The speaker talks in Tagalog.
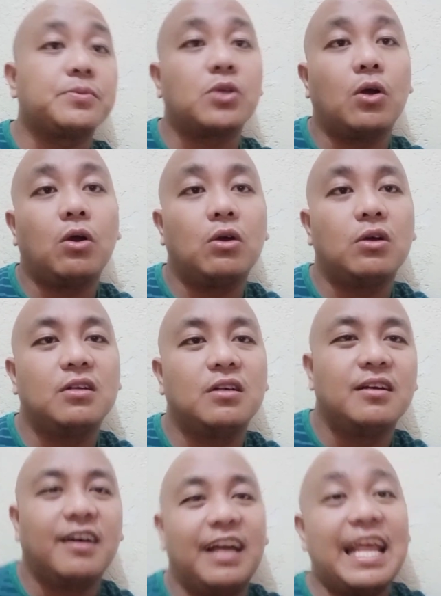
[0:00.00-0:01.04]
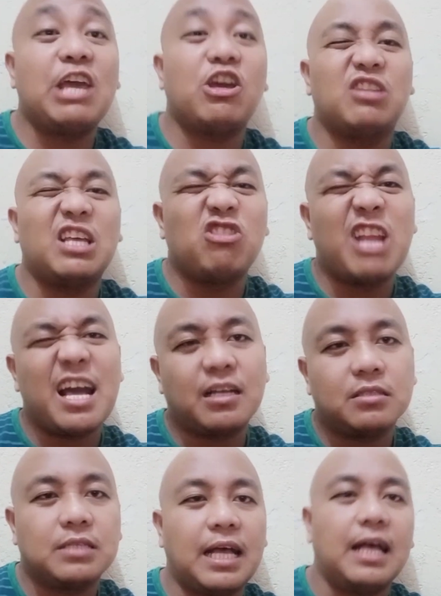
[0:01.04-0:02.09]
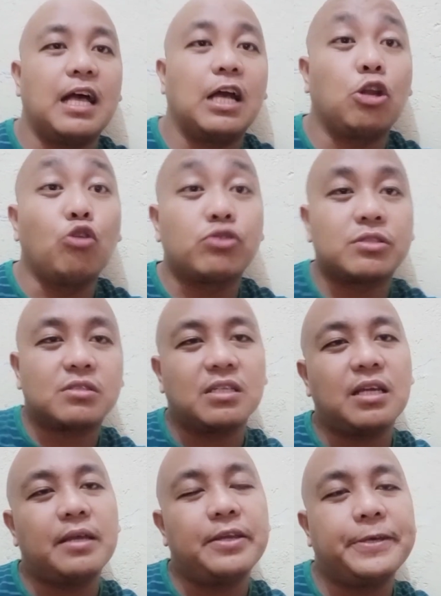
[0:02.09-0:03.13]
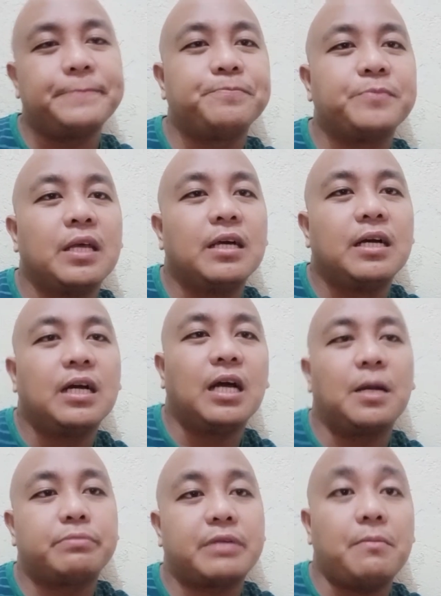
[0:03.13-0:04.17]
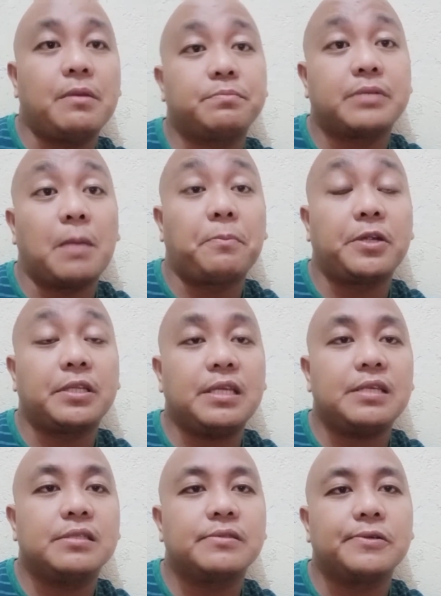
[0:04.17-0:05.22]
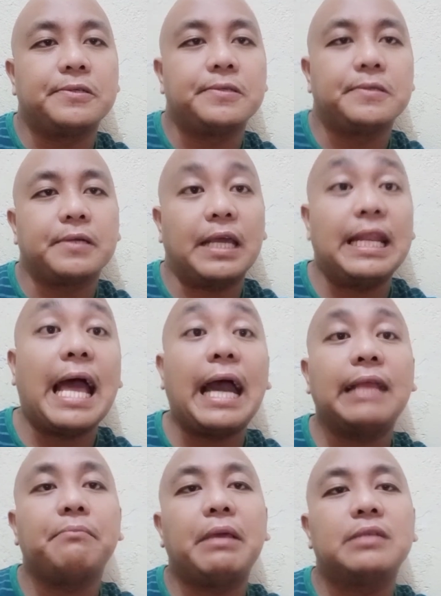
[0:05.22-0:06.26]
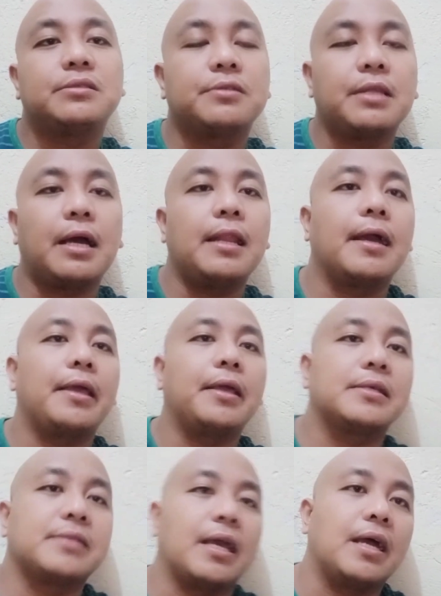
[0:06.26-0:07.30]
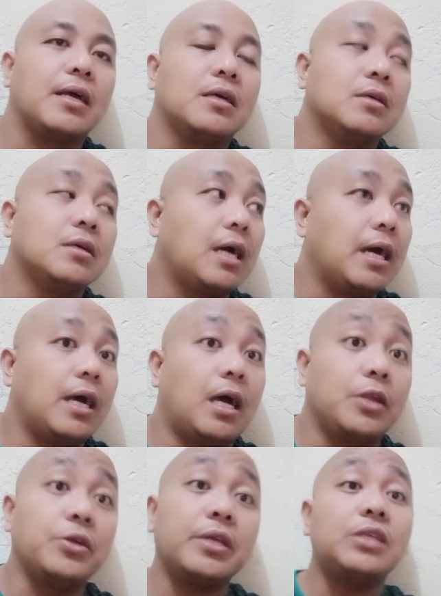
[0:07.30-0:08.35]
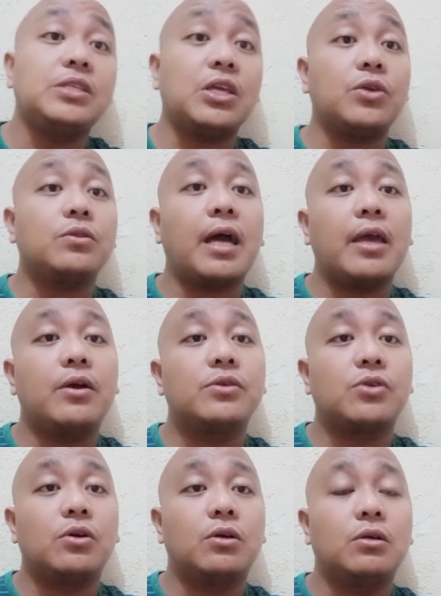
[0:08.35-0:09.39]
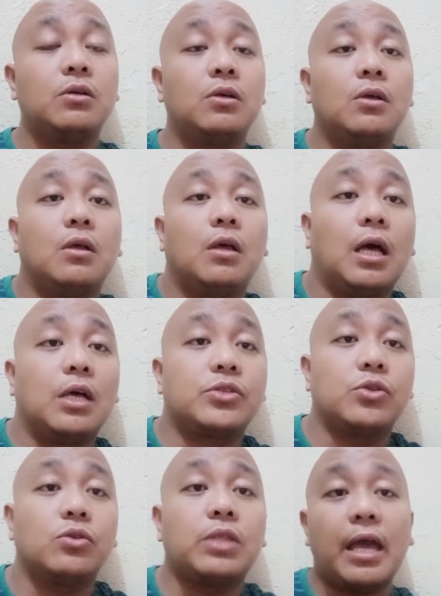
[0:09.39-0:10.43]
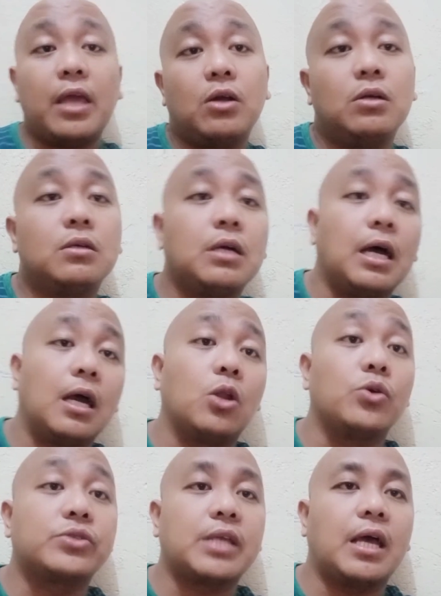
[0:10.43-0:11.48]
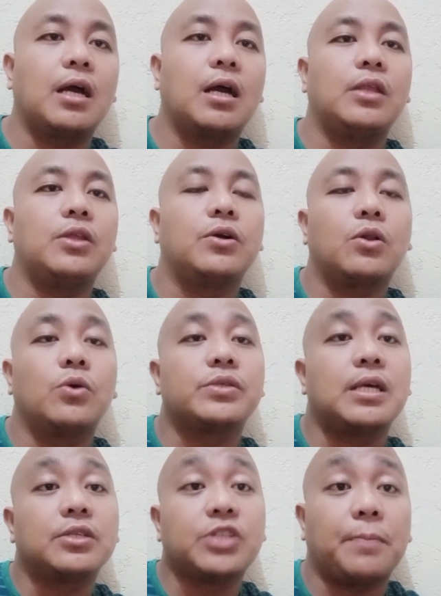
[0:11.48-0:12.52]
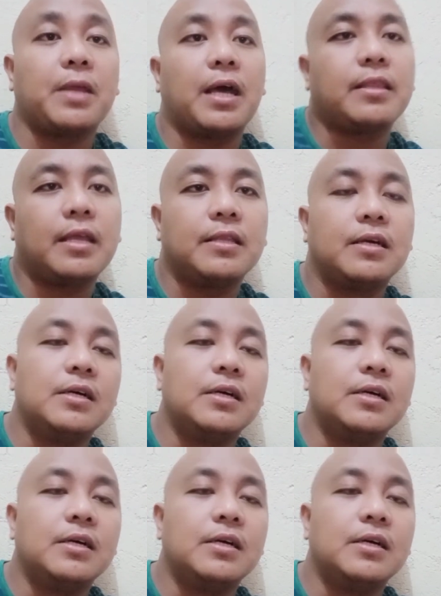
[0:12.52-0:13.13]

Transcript: So, ala yun, ano lang, uh, closed. Ayun uh, private property. So, kailangan mo yun doon nakalagay kasi nga, uh, under ECQ tayo, so, uh, sunod tayo, uh, close tayong, ano, close ang shop natin.